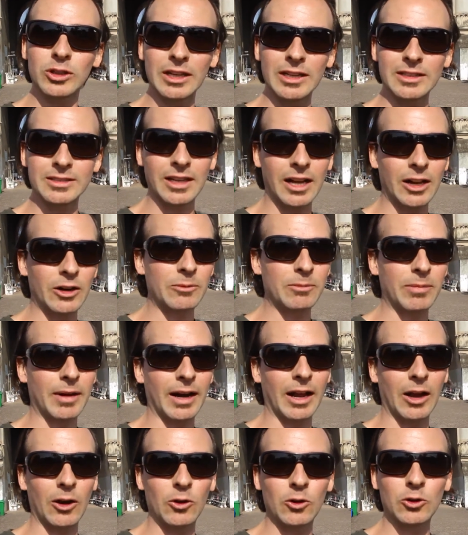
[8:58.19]
utilizaron
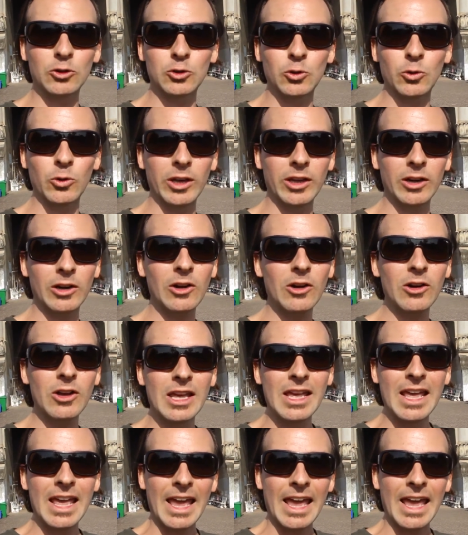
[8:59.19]
para construirlo